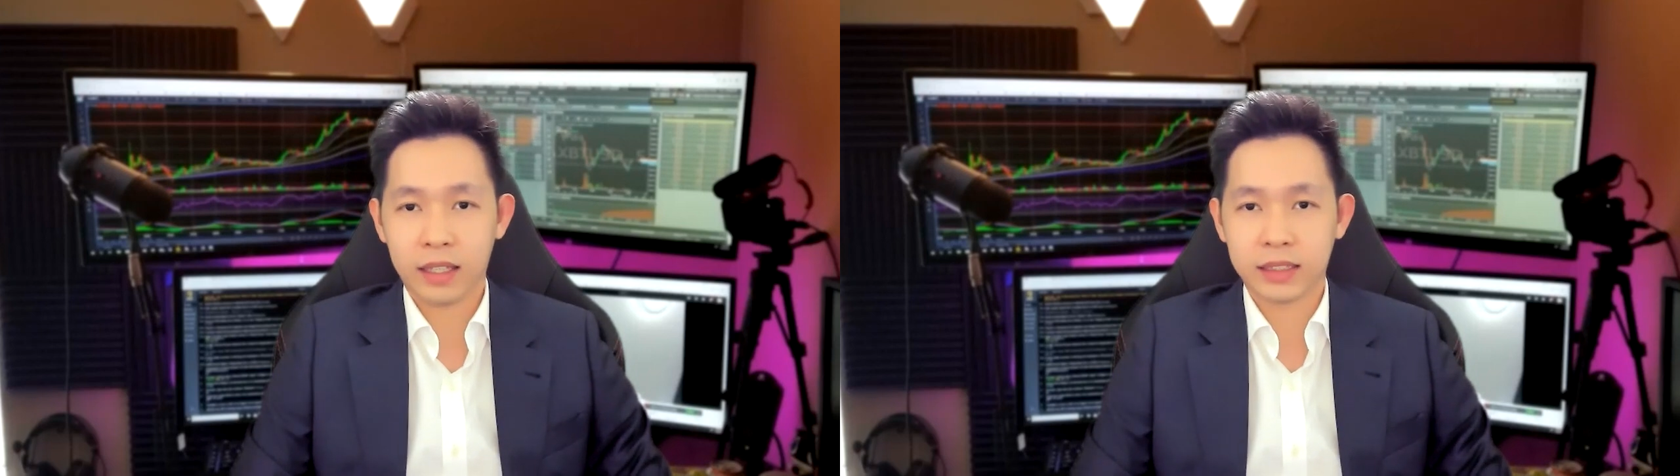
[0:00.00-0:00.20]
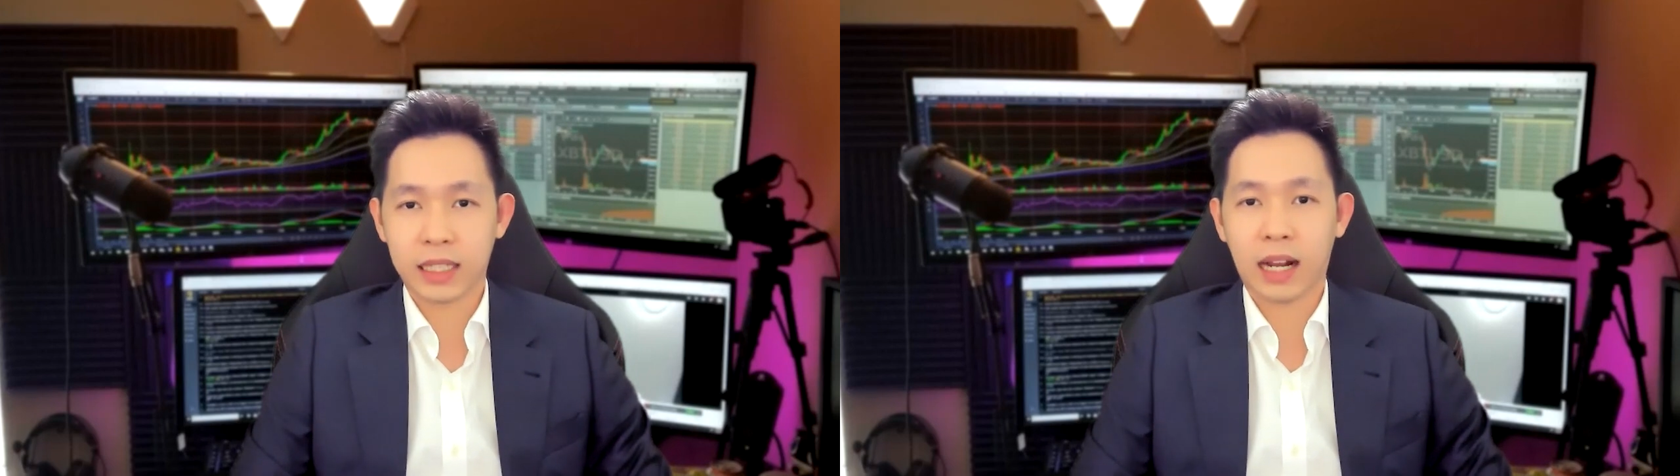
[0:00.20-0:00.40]

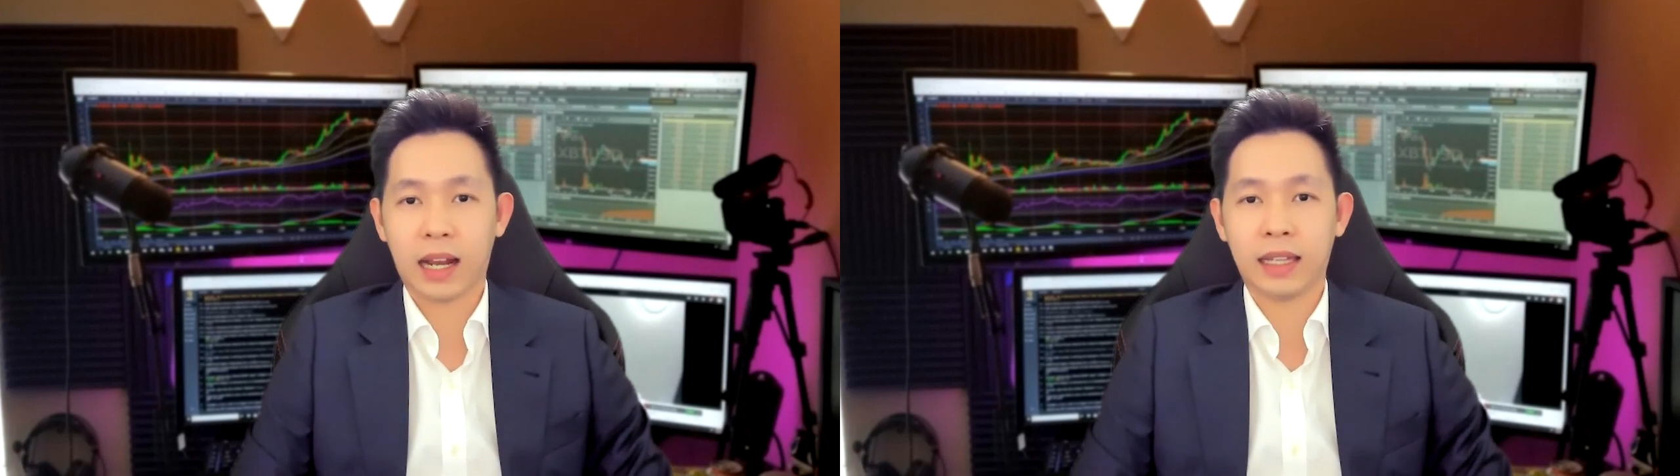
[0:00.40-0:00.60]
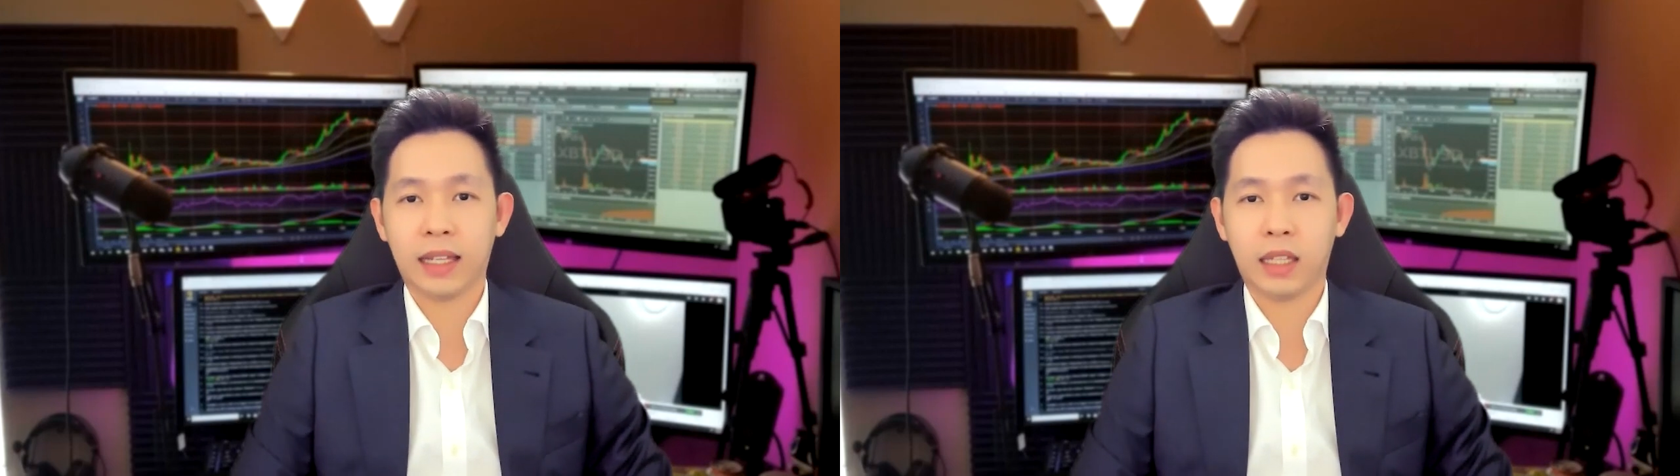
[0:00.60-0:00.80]
jika
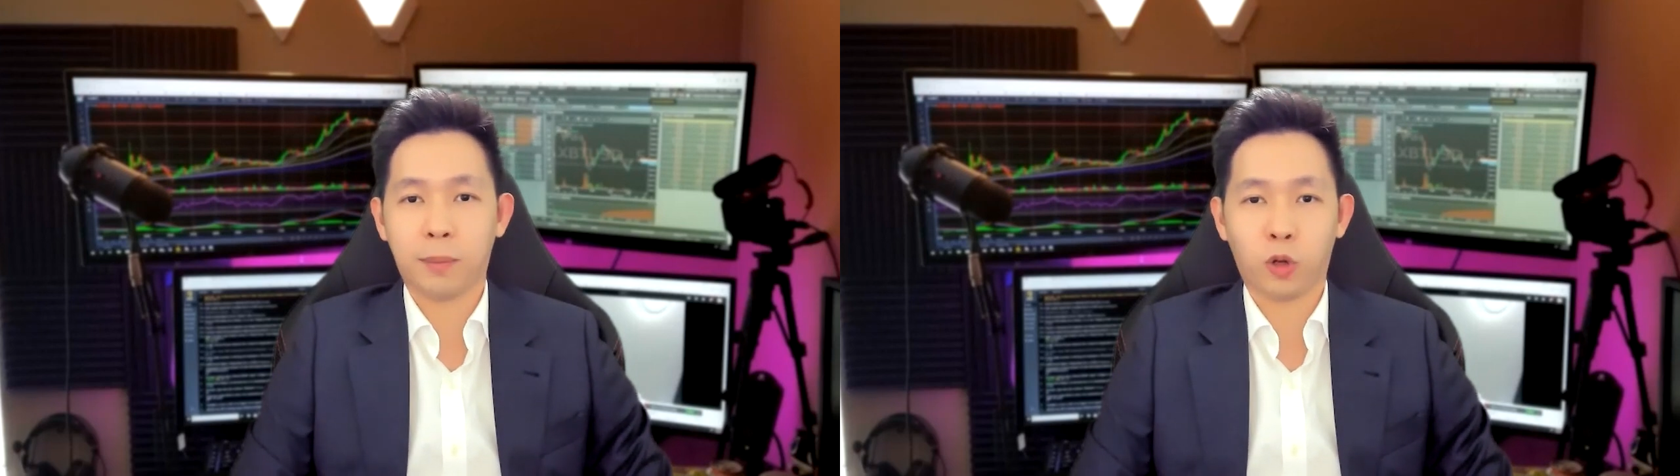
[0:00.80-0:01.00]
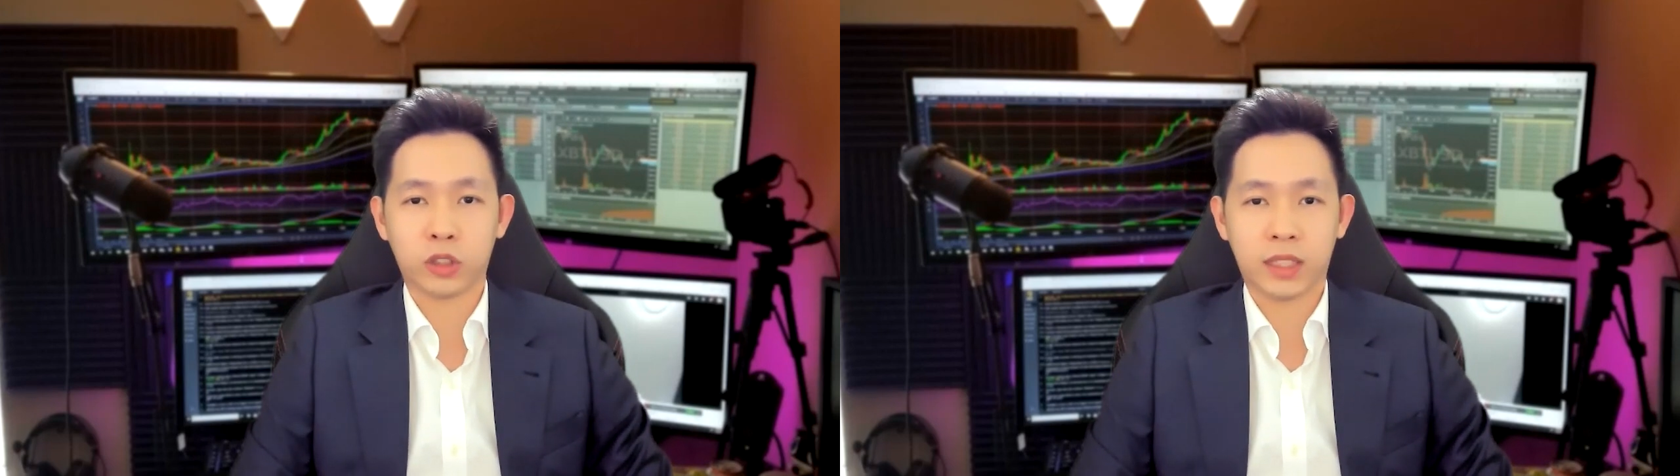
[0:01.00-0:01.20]
kalian
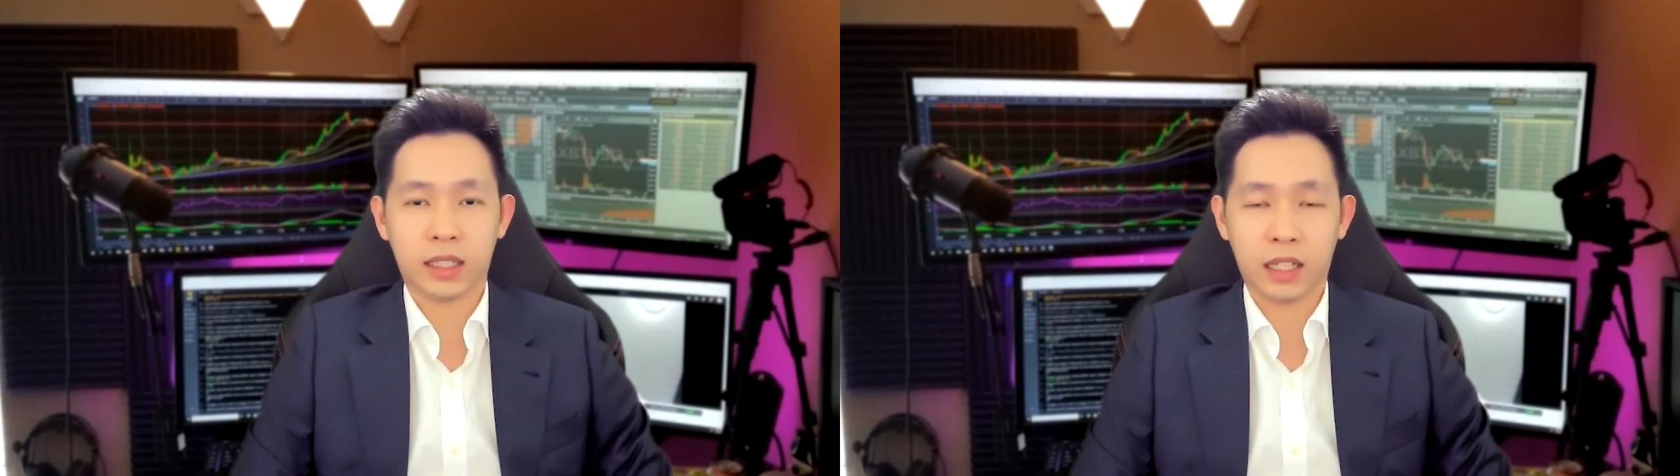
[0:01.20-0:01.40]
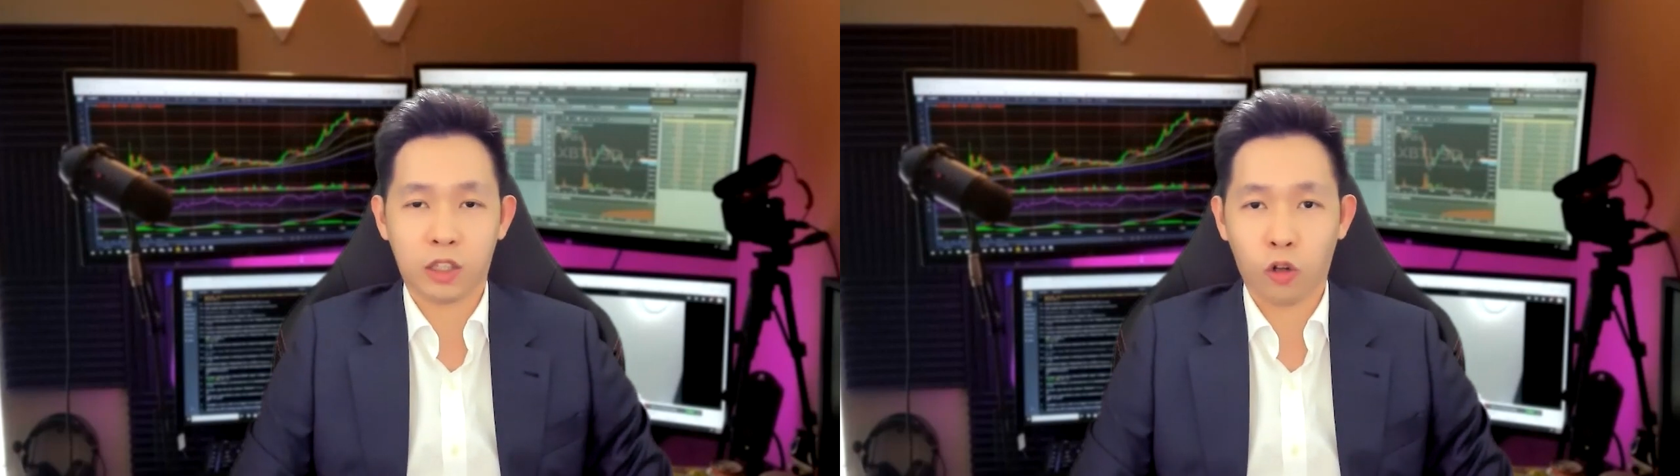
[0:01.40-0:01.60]
deposit
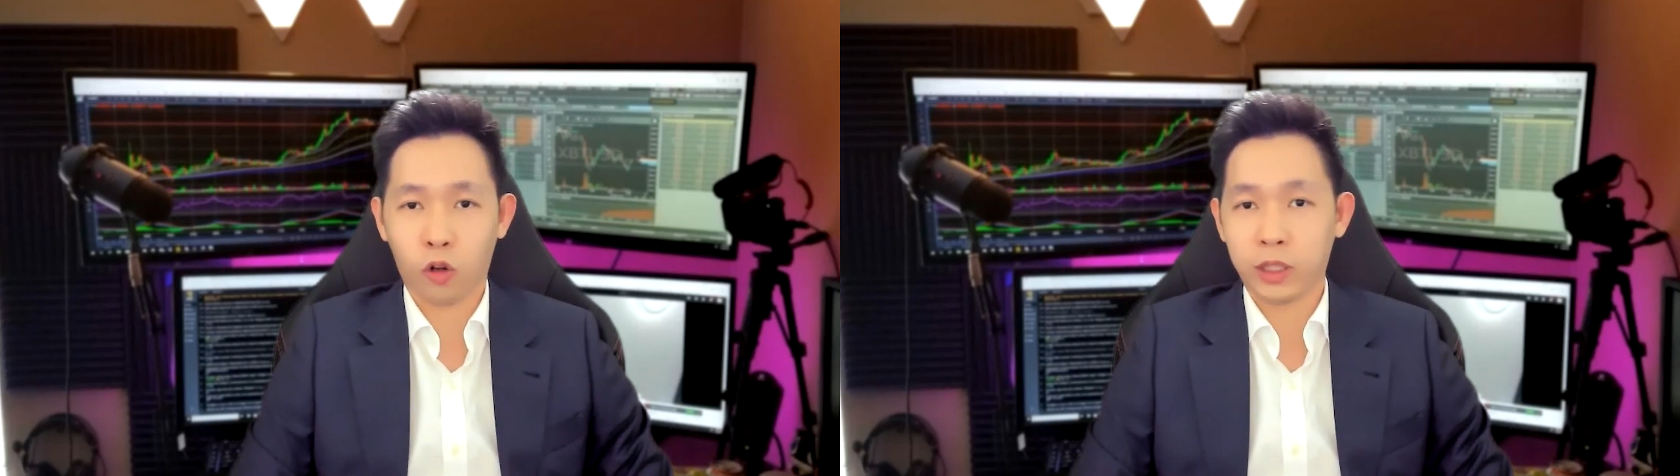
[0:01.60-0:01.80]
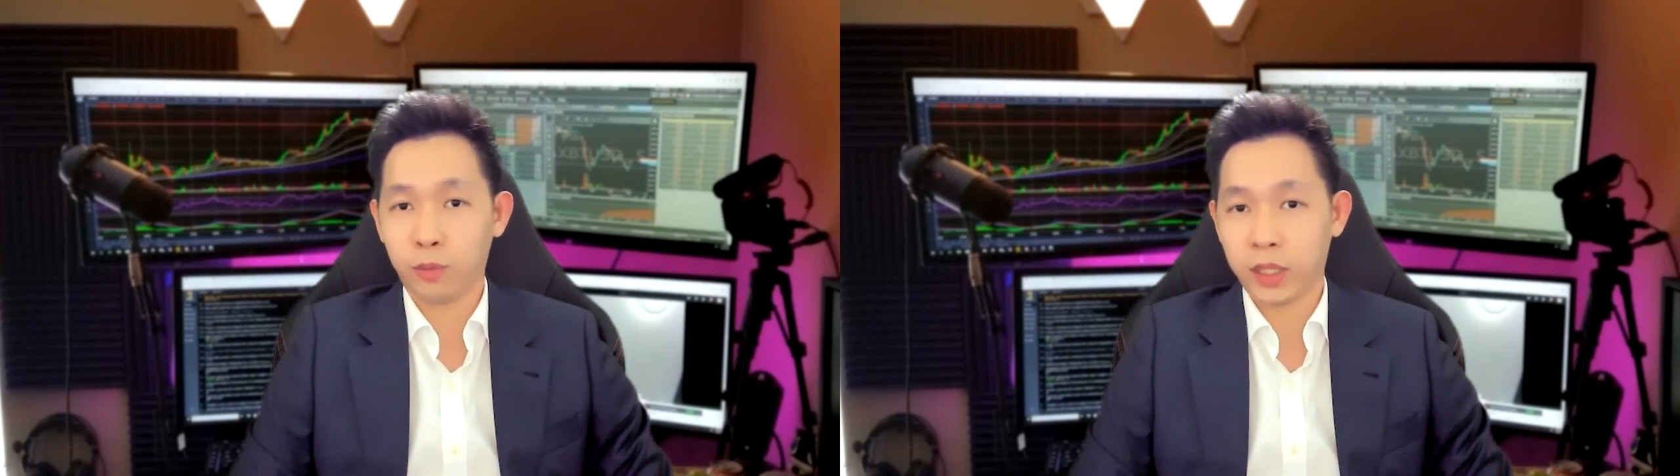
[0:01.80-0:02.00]
di
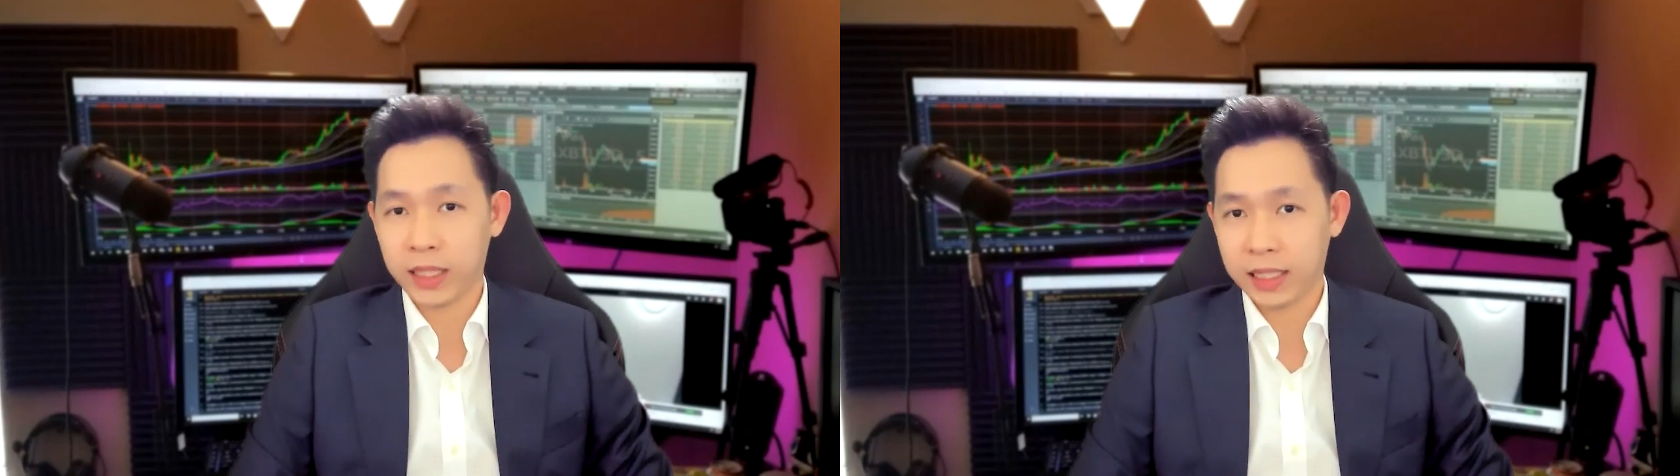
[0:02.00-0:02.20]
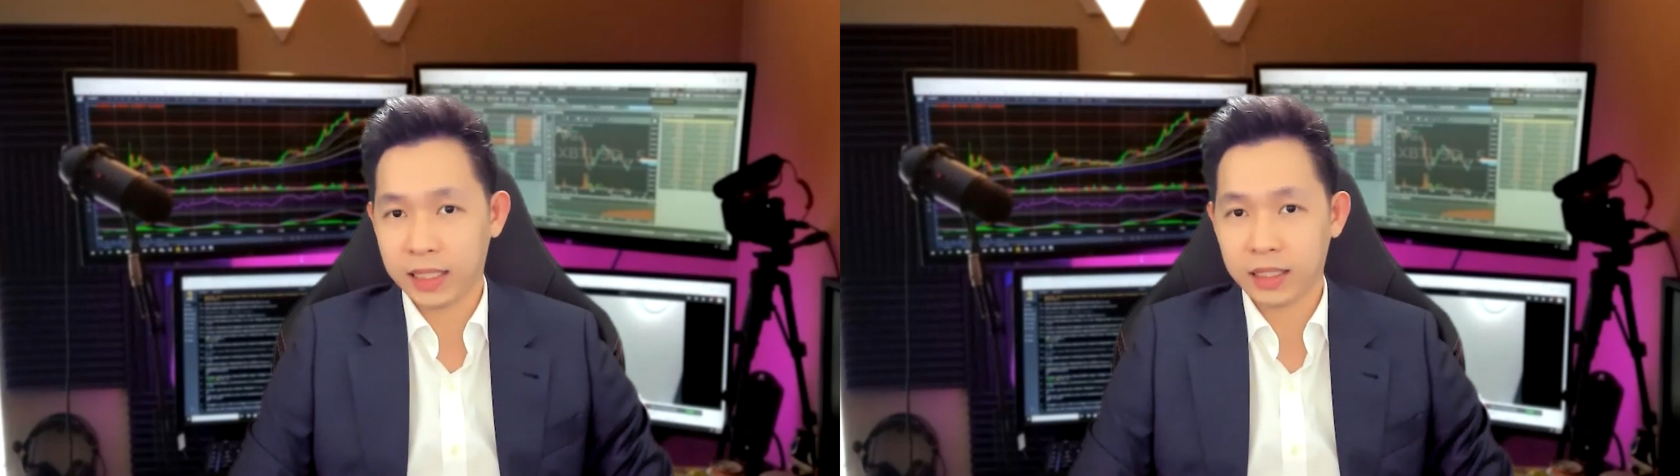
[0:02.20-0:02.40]
Toro di bulan
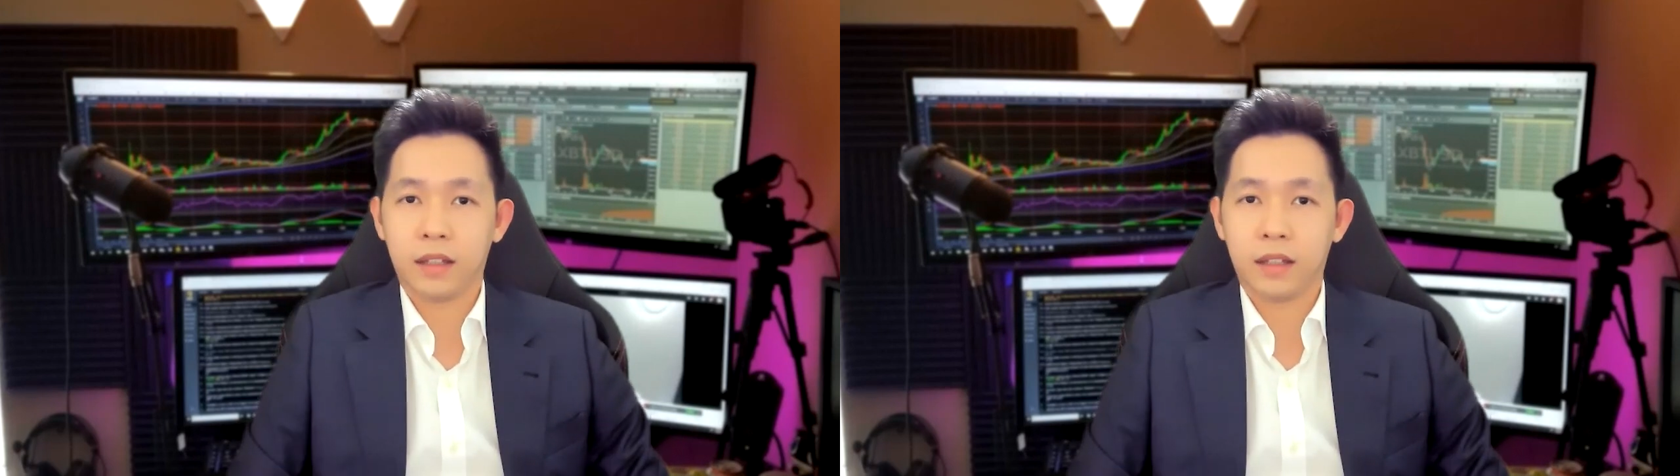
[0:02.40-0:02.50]
ini.